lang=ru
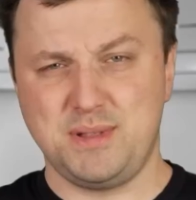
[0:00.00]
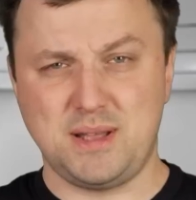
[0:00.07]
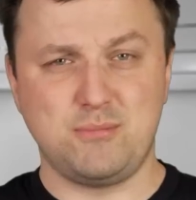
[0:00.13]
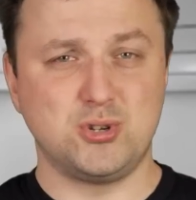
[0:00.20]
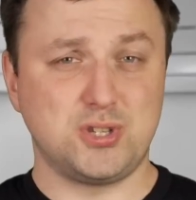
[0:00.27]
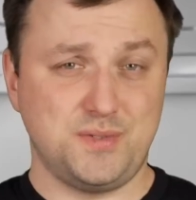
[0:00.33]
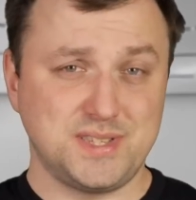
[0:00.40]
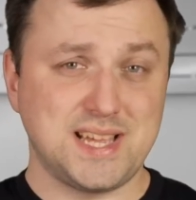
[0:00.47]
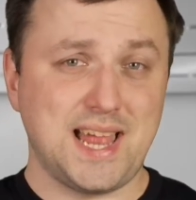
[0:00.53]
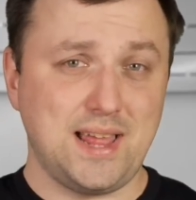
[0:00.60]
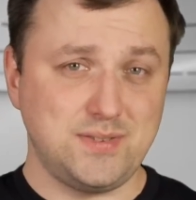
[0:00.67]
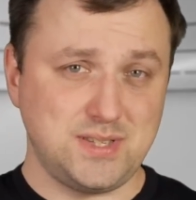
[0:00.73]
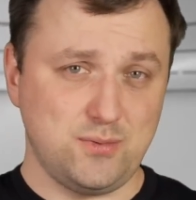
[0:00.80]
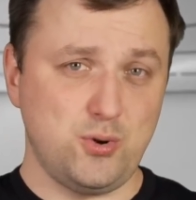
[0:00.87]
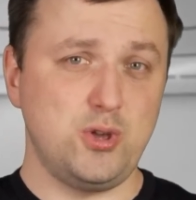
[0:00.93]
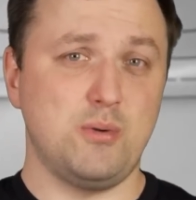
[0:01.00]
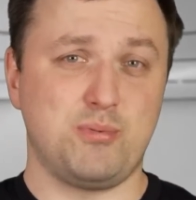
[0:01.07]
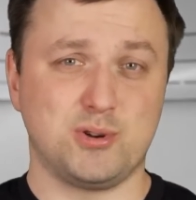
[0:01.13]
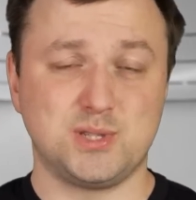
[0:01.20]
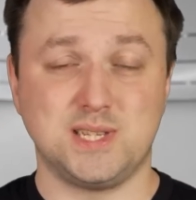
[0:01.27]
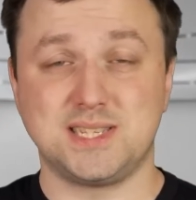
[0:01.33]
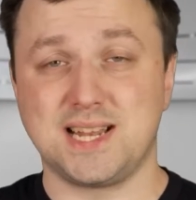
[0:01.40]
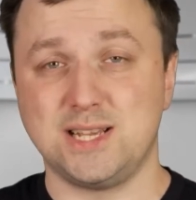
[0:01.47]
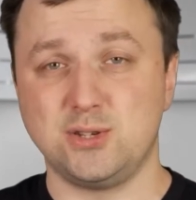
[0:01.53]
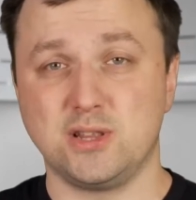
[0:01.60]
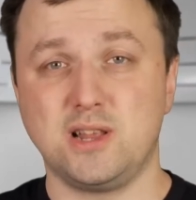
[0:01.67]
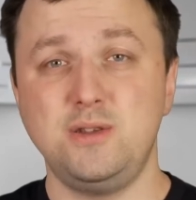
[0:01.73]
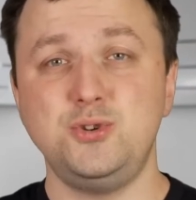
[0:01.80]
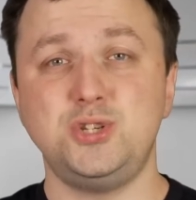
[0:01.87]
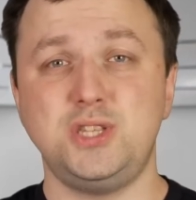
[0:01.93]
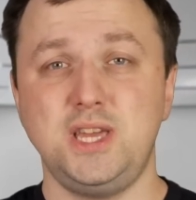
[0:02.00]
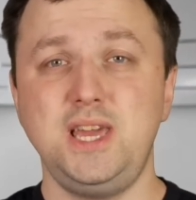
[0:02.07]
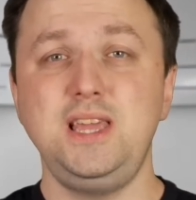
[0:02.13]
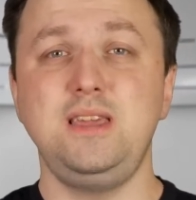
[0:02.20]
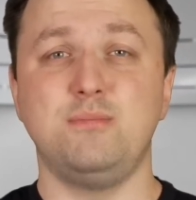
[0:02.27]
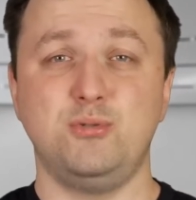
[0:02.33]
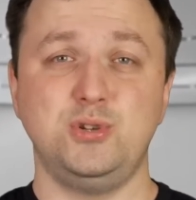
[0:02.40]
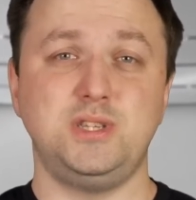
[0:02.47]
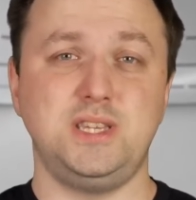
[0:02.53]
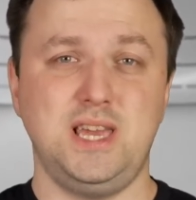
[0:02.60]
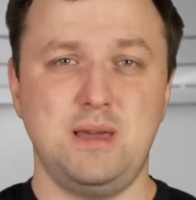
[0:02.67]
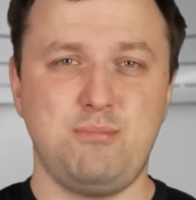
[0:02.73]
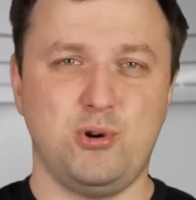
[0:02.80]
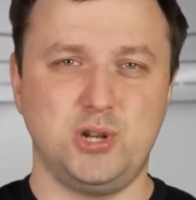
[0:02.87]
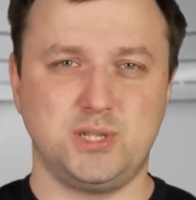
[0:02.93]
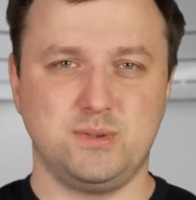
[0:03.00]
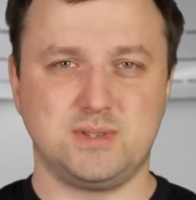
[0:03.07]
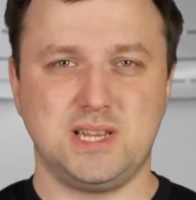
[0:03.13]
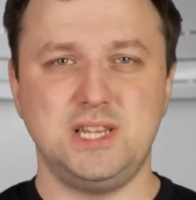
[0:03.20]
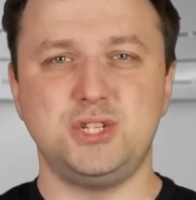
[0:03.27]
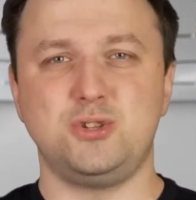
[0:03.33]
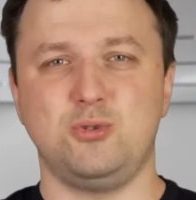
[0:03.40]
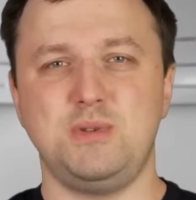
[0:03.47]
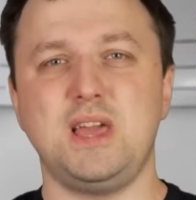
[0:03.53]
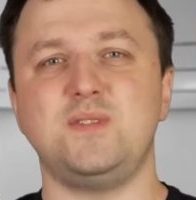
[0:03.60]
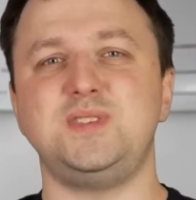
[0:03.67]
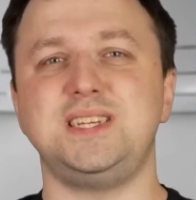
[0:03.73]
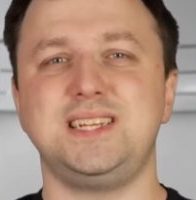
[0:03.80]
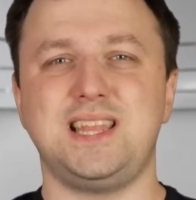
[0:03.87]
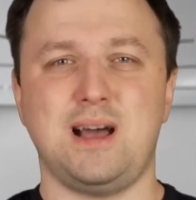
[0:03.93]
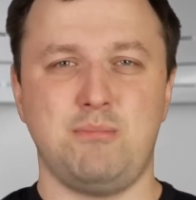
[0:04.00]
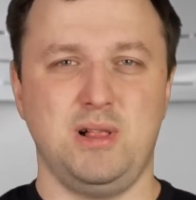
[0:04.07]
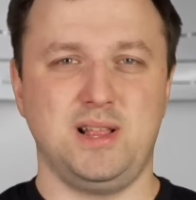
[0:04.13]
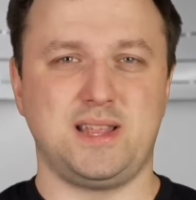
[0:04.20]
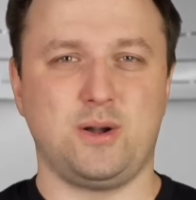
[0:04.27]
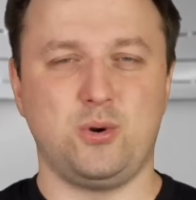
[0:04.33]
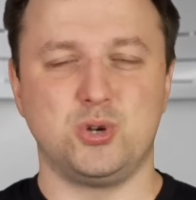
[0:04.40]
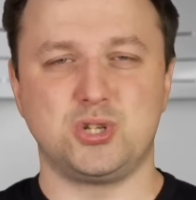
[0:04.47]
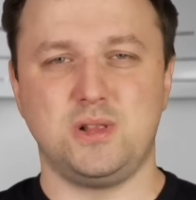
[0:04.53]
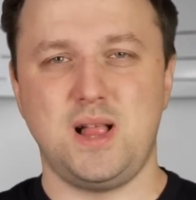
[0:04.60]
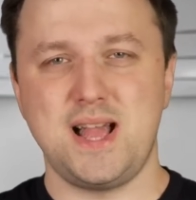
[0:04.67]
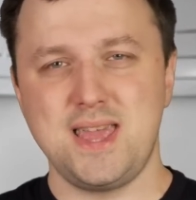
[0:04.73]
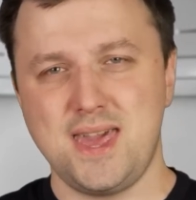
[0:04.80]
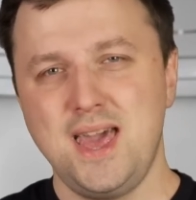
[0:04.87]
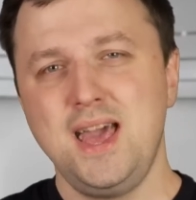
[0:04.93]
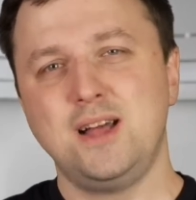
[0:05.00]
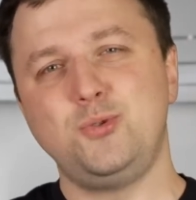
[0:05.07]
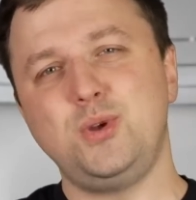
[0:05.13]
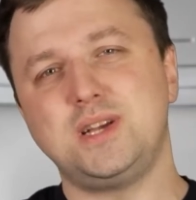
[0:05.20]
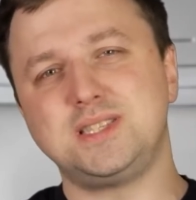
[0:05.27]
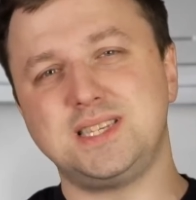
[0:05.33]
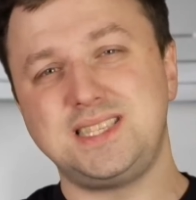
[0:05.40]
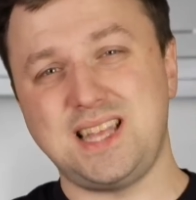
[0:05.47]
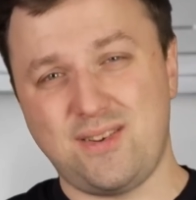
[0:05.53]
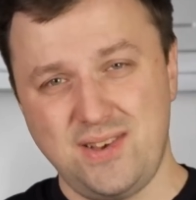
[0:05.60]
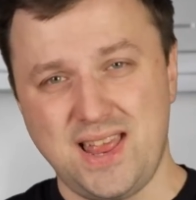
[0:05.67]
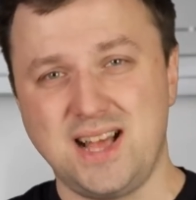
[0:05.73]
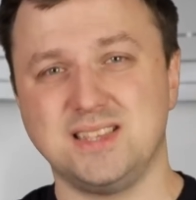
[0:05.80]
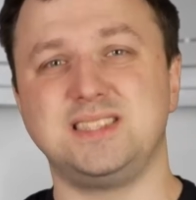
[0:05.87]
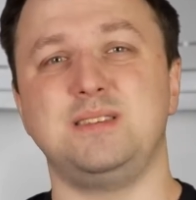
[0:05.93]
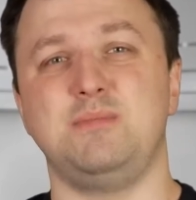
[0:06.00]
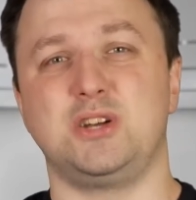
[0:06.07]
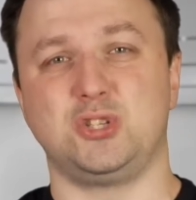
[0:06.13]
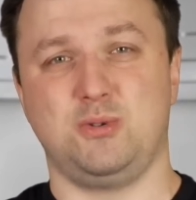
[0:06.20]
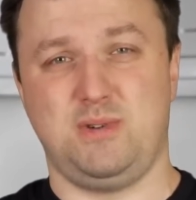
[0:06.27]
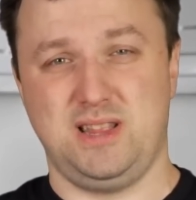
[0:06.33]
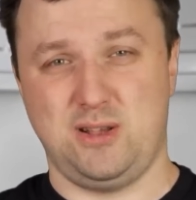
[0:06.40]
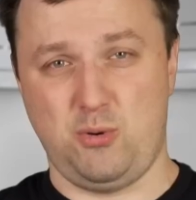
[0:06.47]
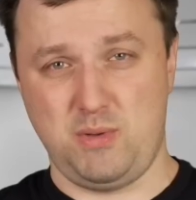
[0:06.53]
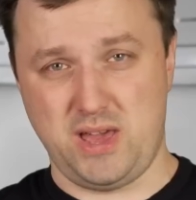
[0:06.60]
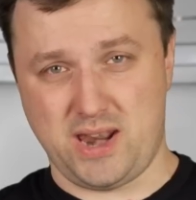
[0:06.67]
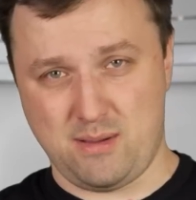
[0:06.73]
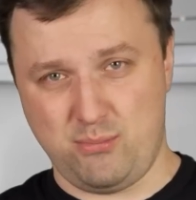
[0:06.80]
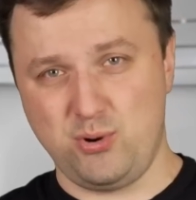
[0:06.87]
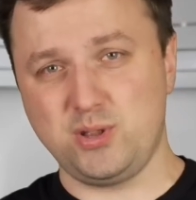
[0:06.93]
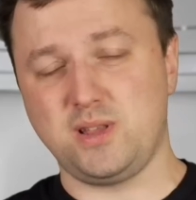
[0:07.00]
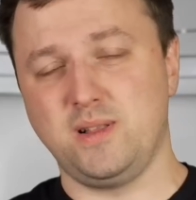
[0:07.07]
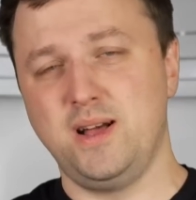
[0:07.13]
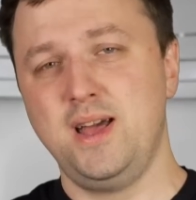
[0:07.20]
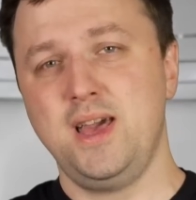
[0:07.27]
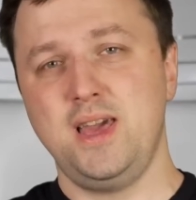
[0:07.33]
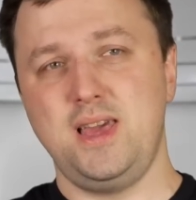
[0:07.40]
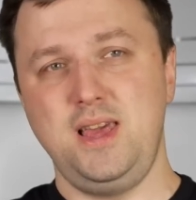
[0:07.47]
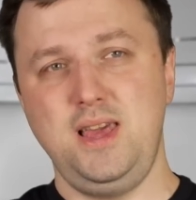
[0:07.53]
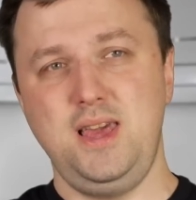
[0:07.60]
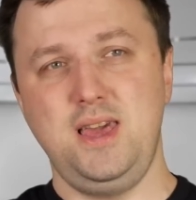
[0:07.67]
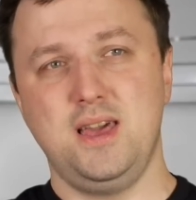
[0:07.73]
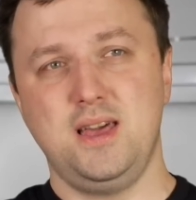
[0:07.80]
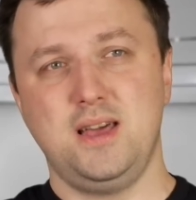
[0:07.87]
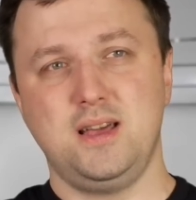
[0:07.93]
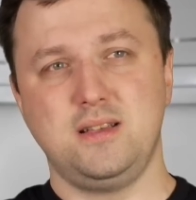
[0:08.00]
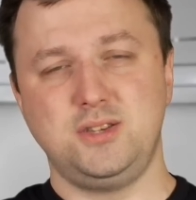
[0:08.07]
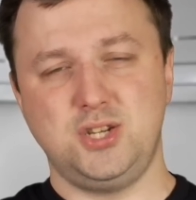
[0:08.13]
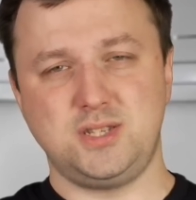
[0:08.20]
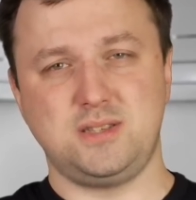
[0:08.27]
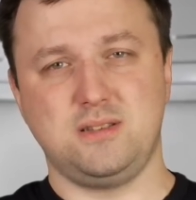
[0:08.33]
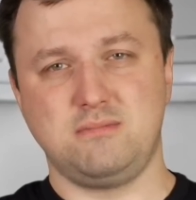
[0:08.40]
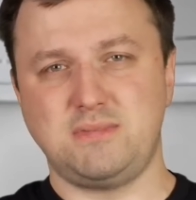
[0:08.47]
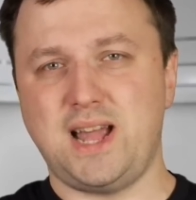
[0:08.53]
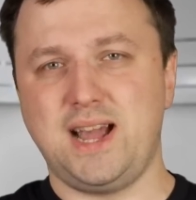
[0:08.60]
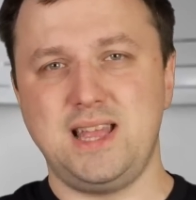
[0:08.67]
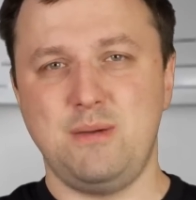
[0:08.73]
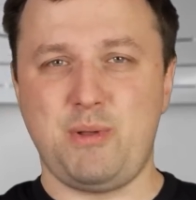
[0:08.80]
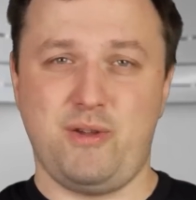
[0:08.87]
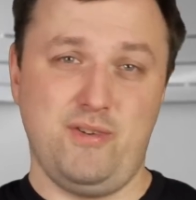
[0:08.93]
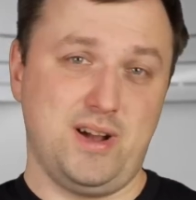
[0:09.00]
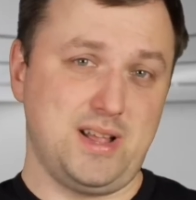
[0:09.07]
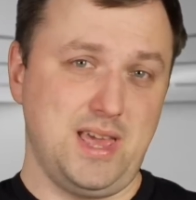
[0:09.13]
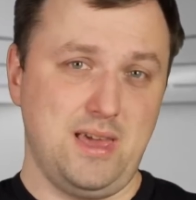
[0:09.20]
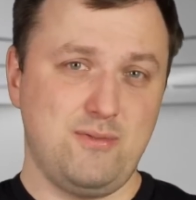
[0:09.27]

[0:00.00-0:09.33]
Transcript: потому что вы, скорее всего, ее просто сразу отключите и не будете ей пользоваться. Лично у меня всегда было такое желание, но я заставлял себя, чтобы она у меня работала, и Честно, так и не привык к